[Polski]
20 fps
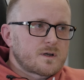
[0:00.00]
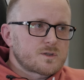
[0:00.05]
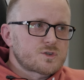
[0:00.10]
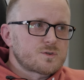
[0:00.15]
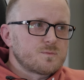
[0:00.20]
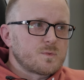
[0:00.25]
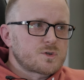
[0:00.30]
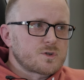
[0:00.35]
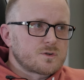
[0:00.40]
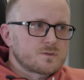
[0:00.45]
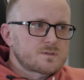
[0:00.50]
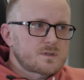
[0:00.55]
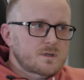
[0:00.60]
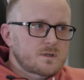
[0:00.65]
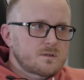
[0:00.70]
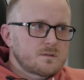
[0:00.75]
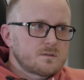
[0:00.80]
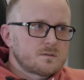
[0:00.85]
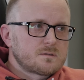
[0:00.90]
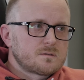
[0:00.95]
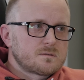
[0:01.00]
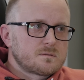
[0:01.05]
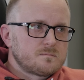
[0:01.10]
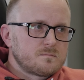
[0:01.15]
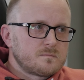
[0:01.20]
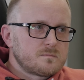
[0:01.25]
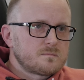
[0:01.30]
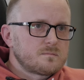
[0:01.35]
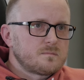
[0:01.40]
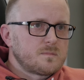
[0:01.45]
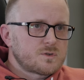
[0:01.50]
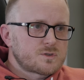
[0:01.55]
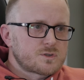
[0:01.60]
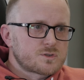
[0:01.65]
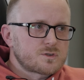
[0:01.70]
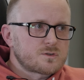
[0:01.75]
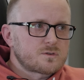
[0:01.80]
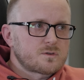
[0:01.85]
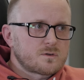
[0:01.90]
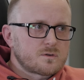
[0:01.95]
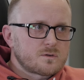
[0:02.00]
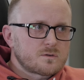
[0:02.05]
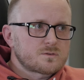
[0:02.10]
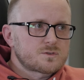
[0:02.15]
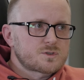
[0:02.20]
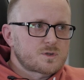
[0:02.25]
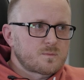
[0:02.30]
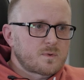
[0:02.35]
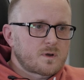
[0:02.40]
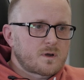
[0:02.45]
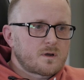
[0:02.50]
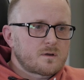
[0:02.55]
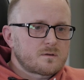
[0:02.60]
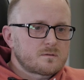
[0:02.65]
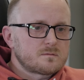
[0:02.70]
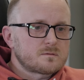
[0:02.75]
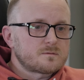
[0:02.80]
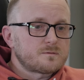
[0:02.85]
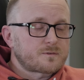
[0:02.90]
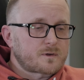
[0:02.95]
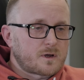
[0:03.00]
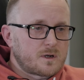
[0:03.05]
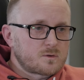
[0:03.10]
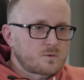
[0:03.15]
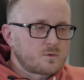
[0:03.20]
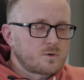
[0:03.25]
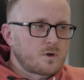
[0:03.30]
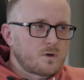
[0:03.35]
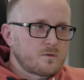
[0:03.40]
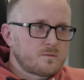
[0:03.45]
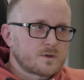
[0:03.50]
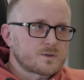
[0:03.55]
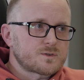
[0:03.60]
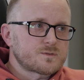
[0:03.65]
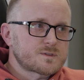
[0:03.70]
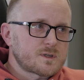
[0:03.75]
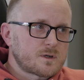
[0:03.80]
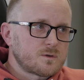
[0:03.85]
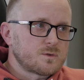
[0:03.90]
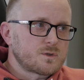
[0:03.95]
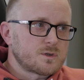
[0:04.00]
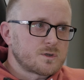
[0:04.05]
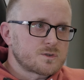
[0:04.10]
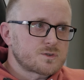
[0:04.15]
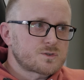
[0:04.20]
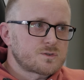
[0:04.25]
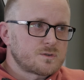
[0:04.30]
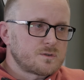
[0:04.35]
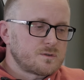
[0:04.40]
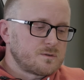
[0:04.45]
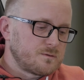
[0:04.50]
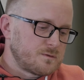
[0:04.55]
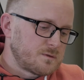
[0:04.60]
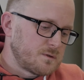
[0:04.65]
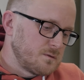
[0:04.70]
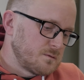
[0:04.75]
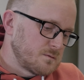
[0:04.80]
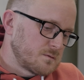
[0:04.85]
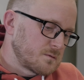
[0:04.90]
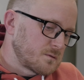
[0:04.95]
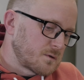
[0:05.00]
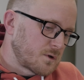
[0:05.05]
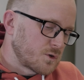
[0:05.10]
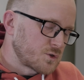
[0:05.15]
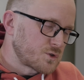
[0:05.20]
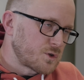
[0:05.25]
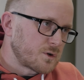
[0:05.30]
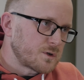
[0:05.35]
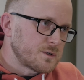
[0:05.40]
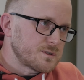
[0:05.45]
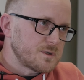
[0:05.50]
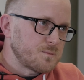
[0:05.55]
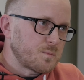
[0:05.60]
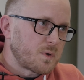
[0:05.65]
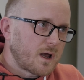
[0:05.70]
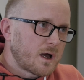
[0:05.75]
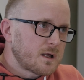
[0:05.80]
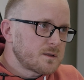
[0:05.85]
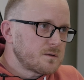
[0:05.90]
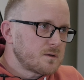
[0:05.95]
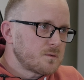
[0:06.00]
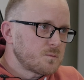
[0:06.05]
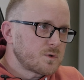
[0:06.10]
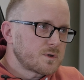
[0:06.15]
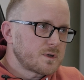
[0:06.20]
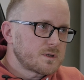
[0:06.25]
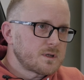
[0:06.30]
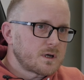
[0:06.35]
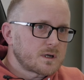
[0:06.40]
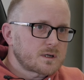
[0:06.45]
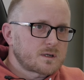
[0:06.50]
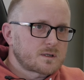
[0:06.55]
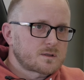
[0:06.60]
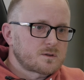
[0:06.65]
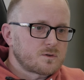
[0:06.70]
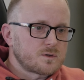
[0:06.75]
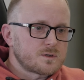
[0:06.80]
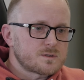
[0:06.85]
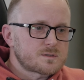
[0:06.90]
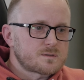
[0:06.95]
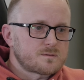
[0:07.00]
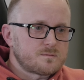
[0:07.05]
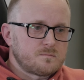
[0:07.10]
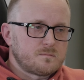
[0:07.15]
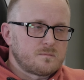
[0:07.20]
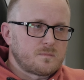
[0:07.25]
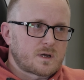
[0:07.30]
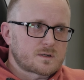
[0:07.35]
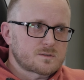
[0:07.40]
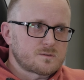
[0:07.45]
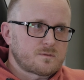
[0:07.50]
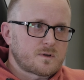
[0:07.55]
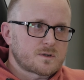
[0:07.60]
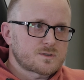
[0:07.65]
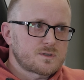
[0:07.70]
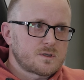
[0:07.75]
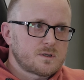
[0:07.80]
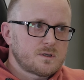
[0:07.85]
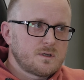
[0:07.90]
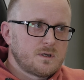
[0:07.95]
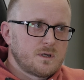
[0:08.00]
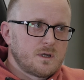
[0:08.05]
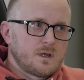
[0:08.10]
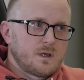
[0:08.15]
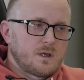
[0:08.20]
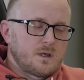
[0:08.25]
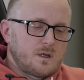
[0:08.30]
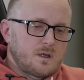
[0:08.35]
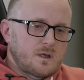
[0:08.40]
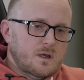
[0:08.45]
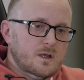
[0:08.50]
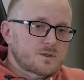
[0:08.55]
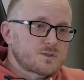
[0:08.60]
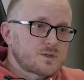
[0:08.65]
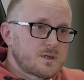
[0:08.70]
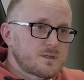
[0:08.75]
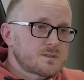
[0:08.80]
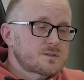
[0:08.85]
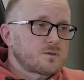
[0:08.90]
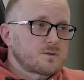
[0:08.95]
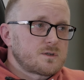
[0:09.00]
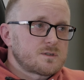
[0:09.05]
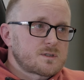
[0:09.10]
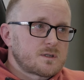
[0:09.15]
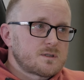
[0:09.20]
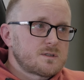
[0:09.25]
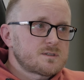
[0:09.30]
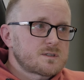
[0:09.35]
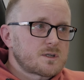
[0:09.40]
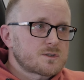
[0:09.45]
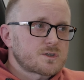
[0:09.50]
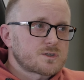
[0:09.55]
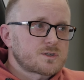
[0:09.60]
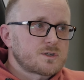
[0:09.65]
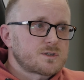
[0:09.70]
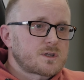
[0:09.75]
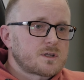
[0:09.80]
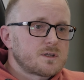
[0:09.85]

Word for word: a 3 miesiące. Myślę, że to trzeba wkalkulować w cały też e, kosztorys i plan, no bo jednak to jest bardzo ważne a często niestety zdarza się